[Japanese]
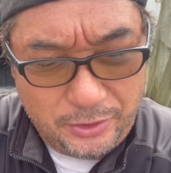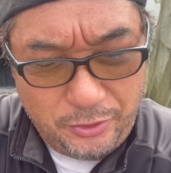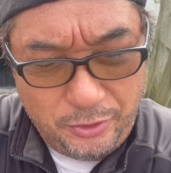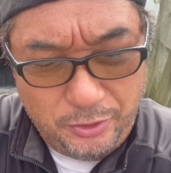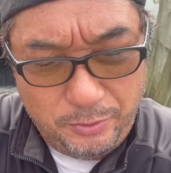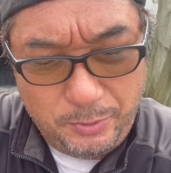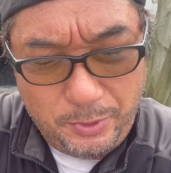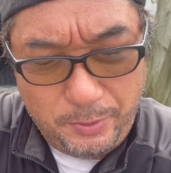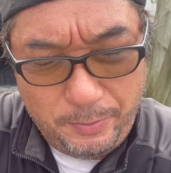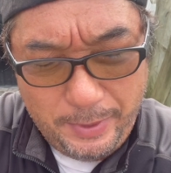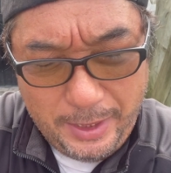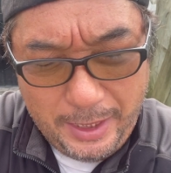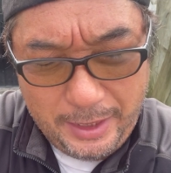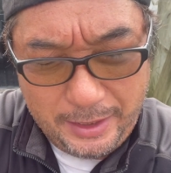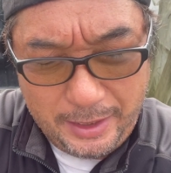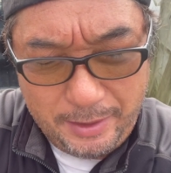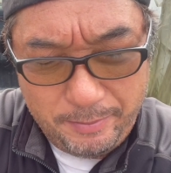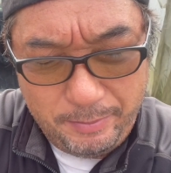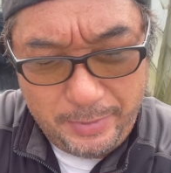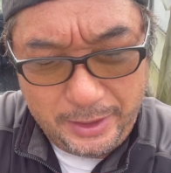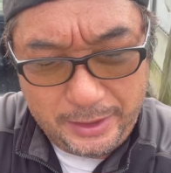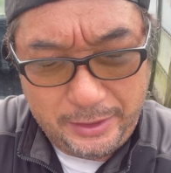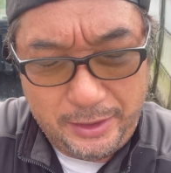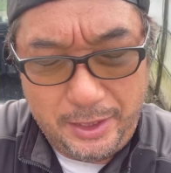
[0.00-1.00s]
今日もまあ
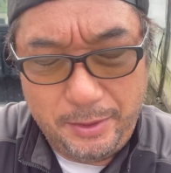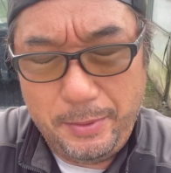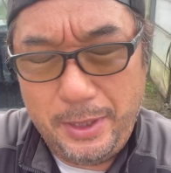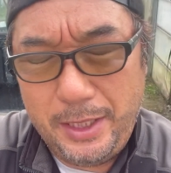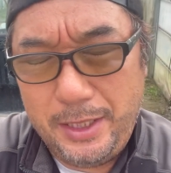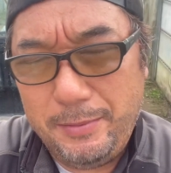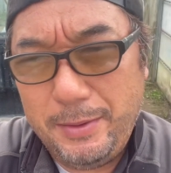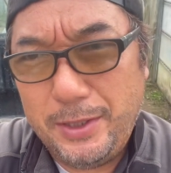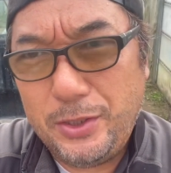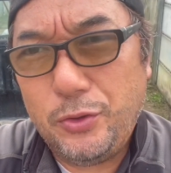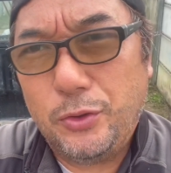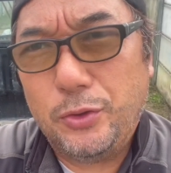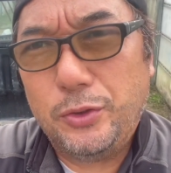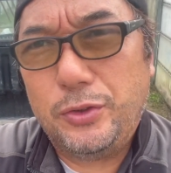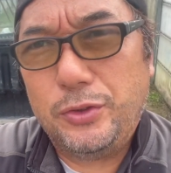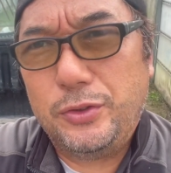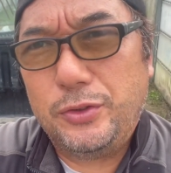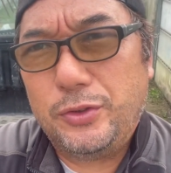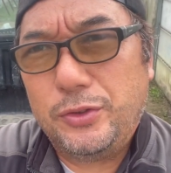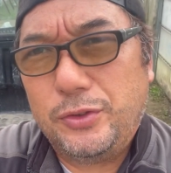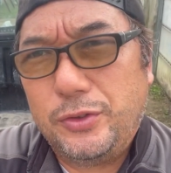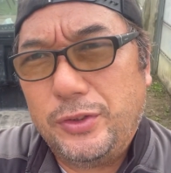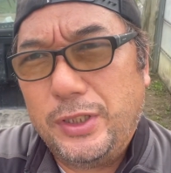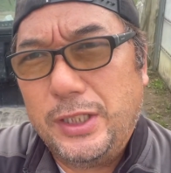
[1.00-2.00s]
頑張ってまいりましょうとい
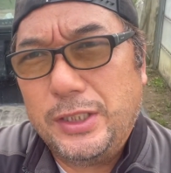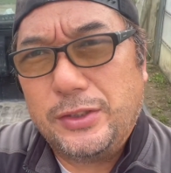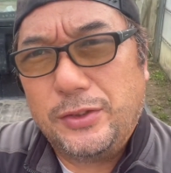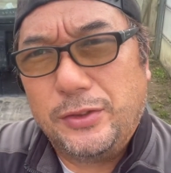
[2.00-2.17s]
うことで、